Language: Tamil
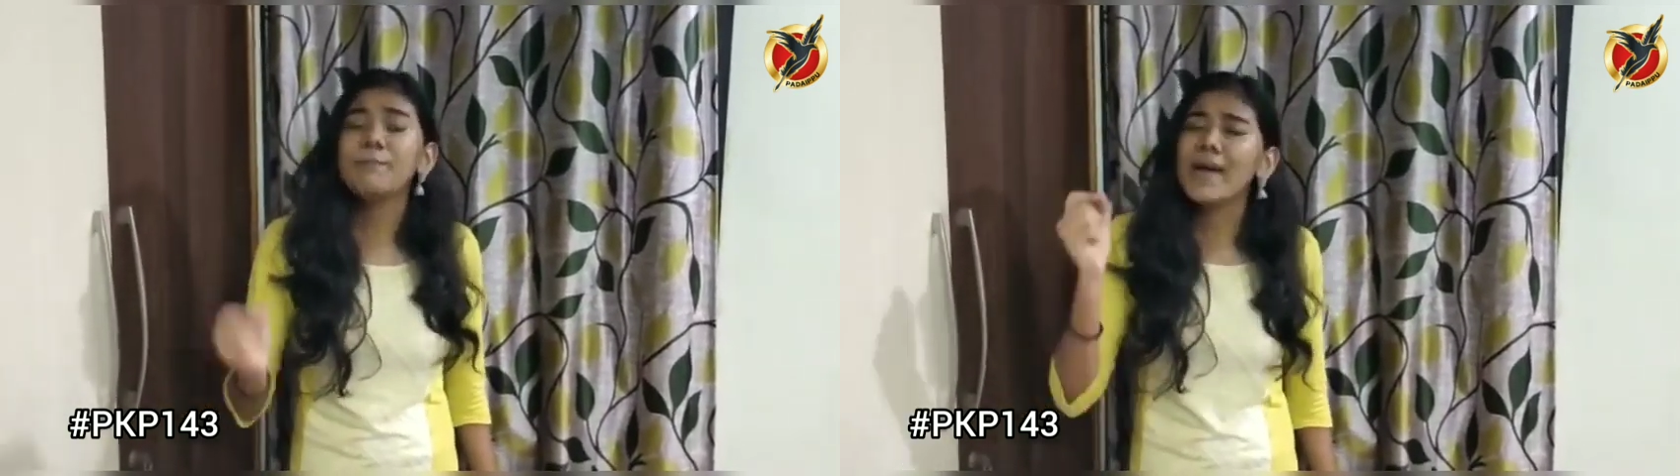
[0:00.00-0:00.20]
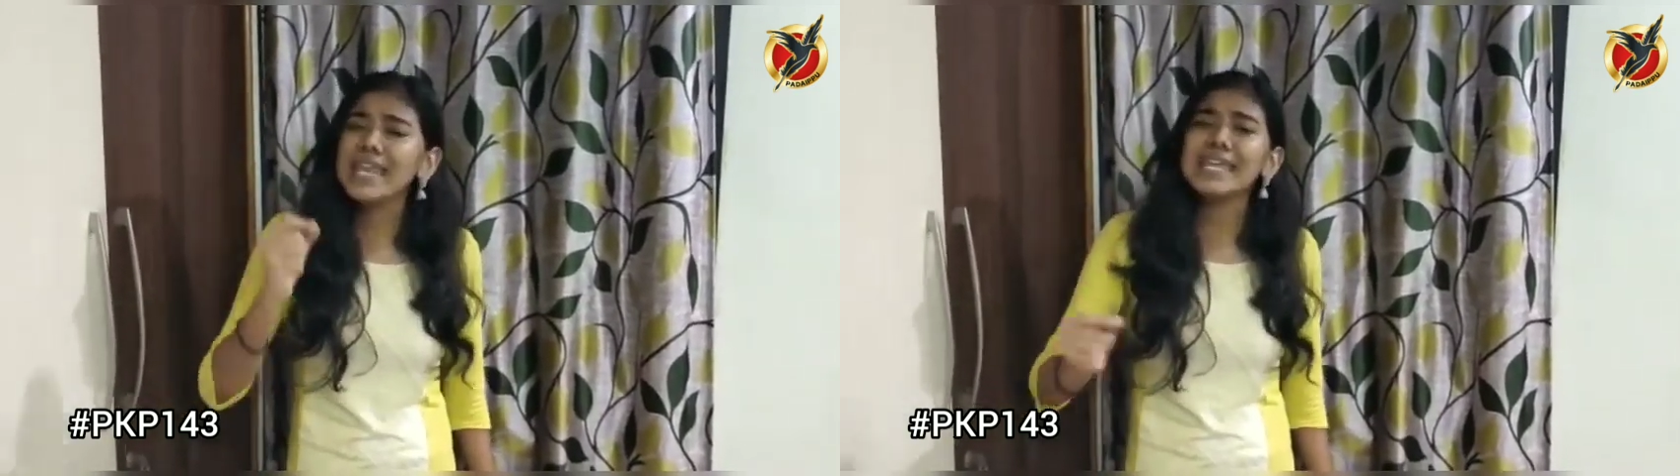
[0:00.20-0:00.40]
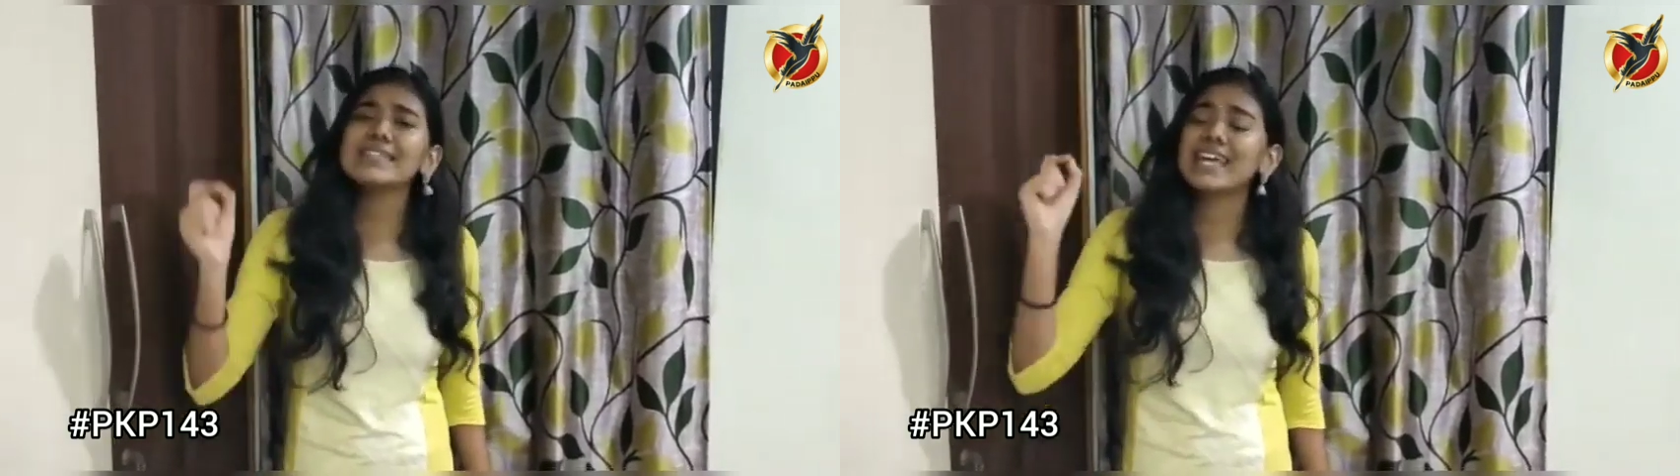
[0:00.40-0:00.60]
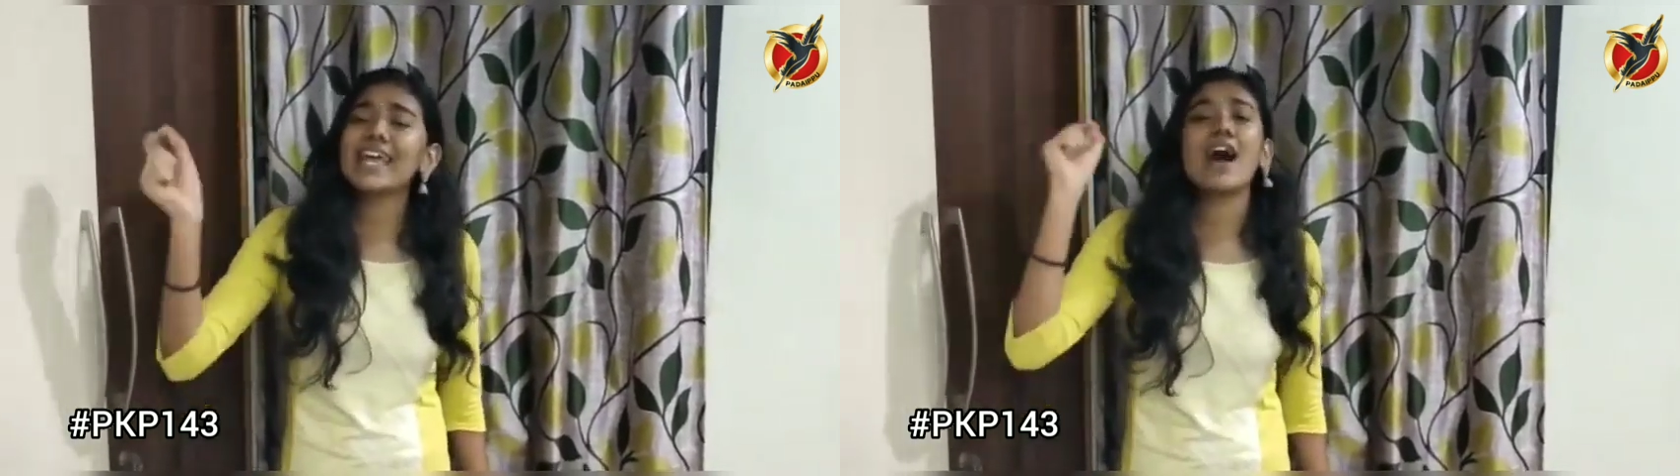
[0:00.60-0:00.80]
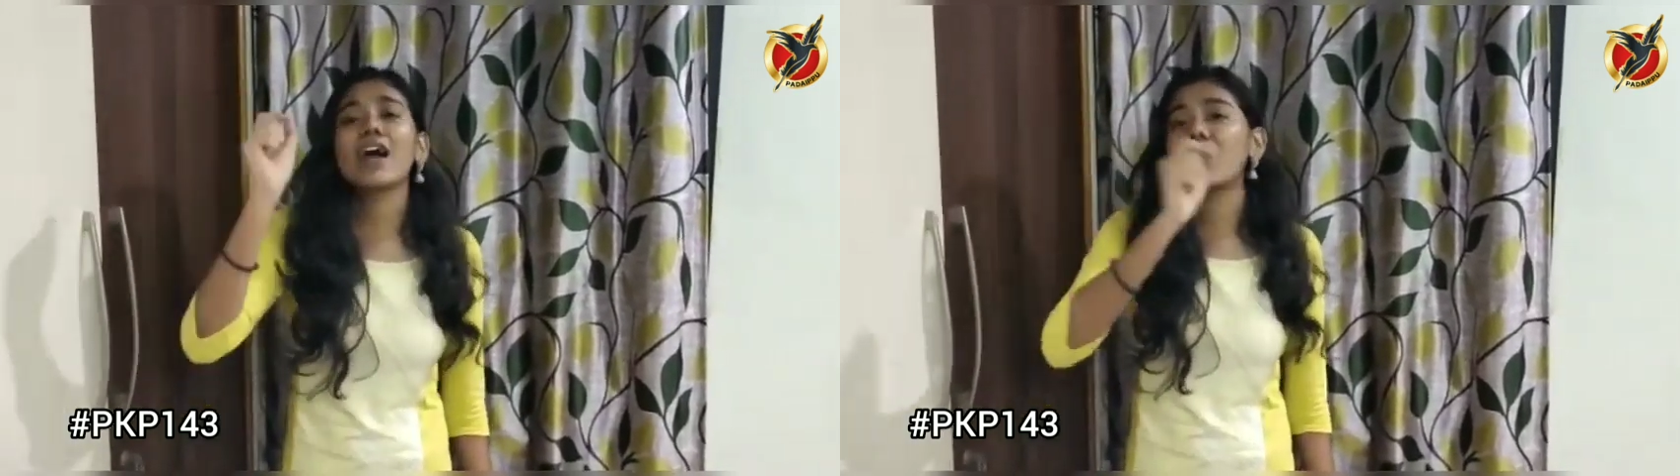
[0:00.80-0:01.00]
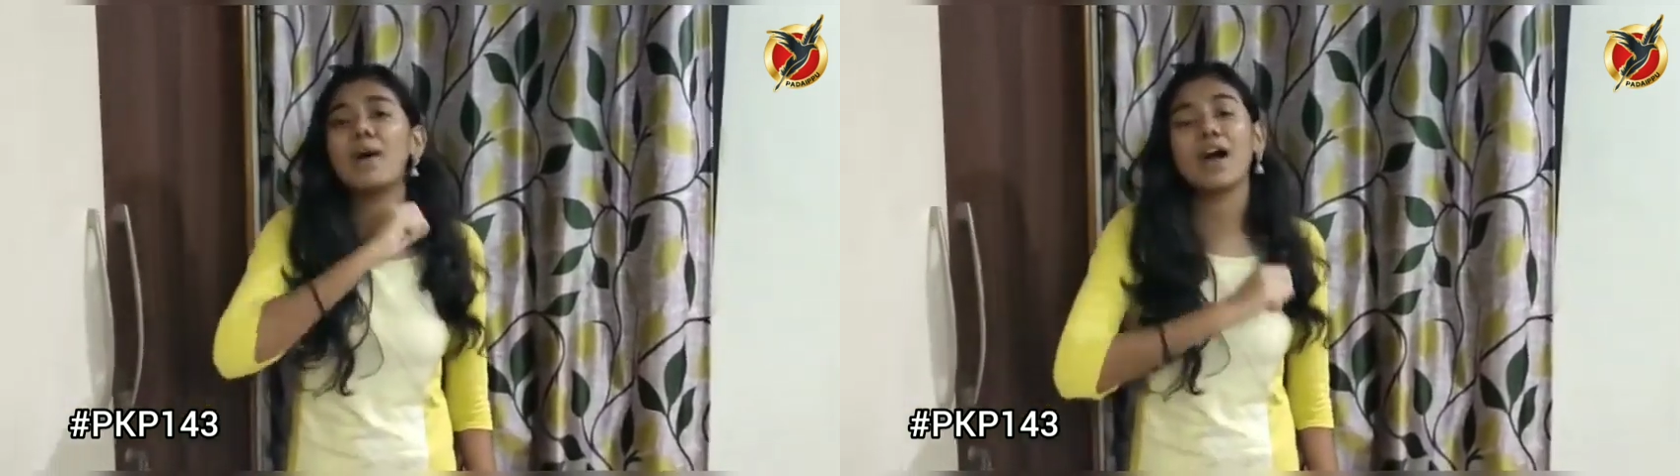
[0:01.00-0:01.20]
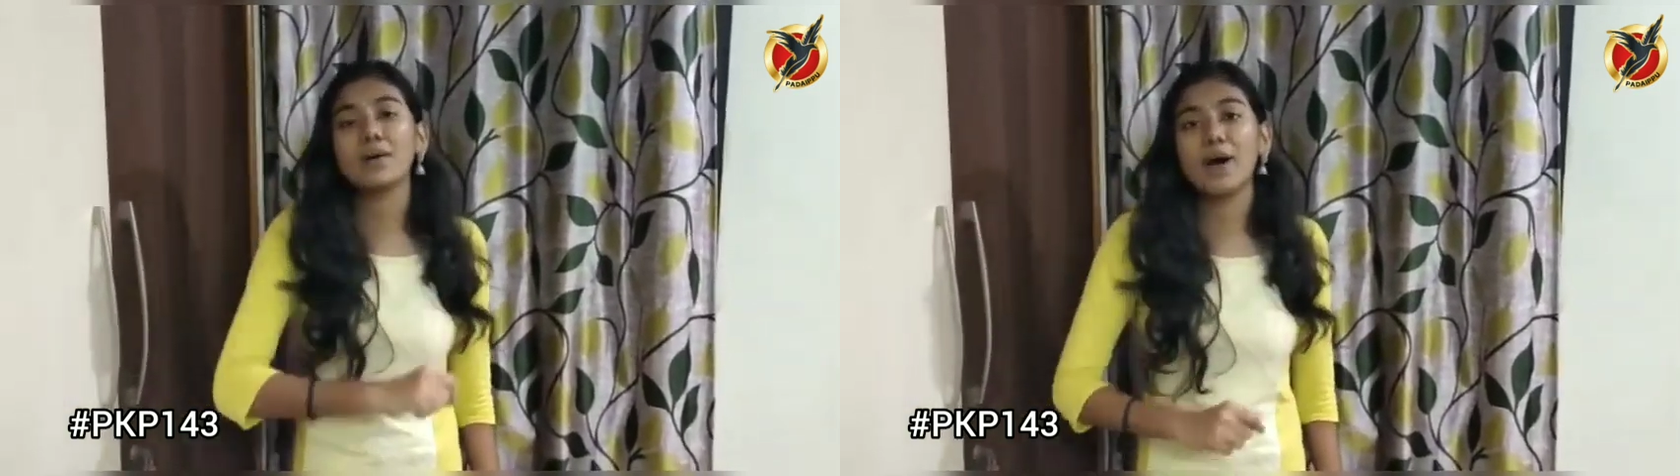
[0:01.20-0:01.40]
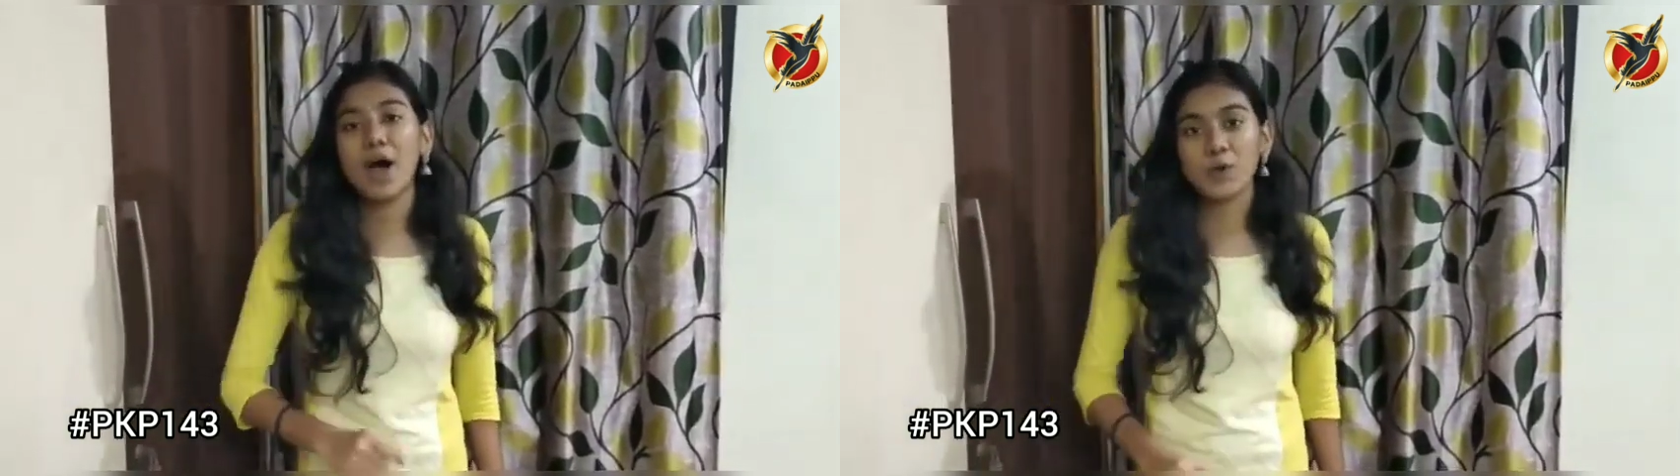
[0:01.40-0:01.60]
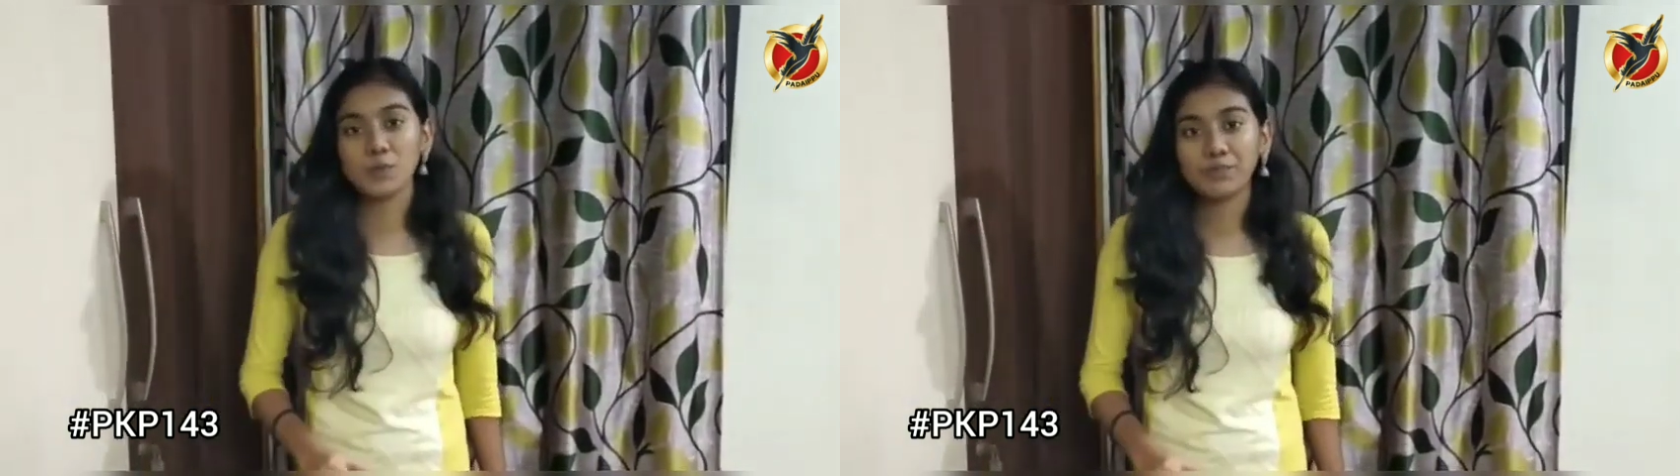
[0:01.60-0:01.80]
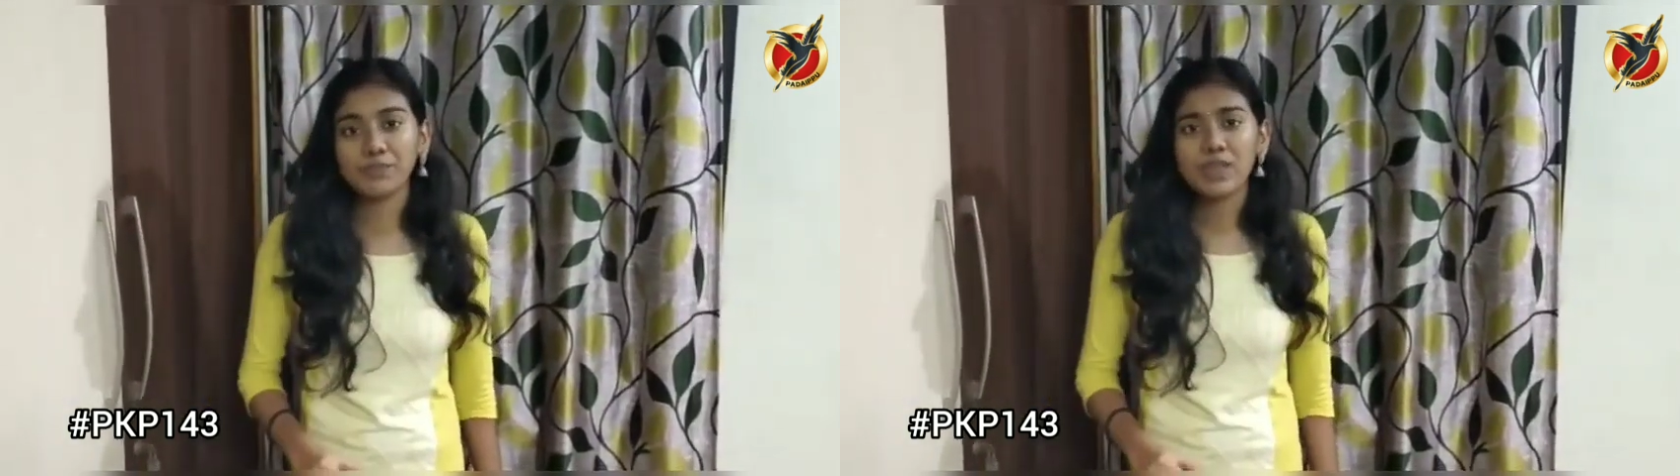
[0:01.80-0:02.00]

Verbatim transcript: பெரிய செயலாக்கமாக மாறும்